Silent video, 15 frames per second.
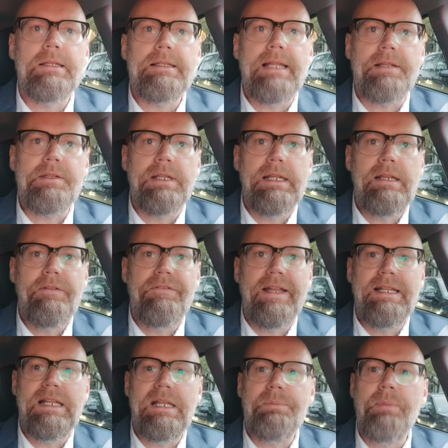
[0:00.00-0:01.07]
dass ich,
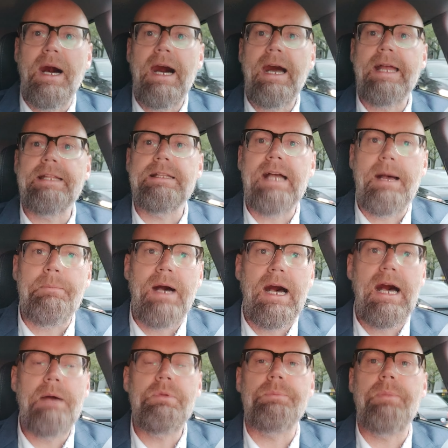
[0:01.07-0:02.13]
wenn ich Bareinnahmen
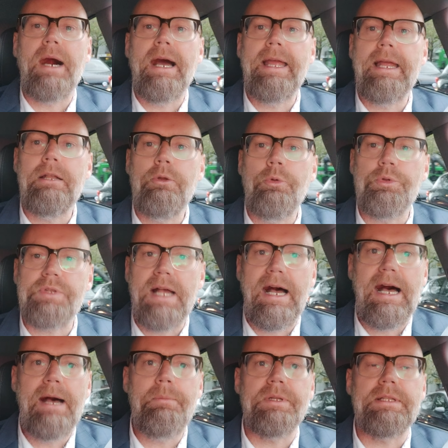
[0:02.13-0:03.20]
habe, Barerlöse
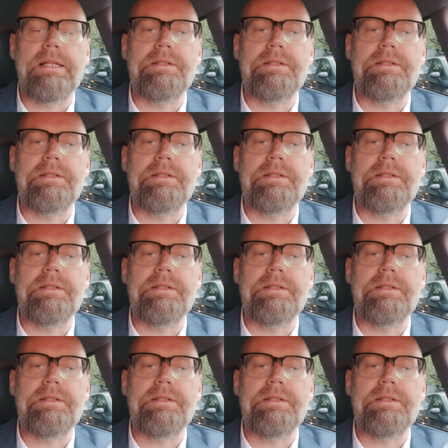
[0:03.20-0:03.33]
habe,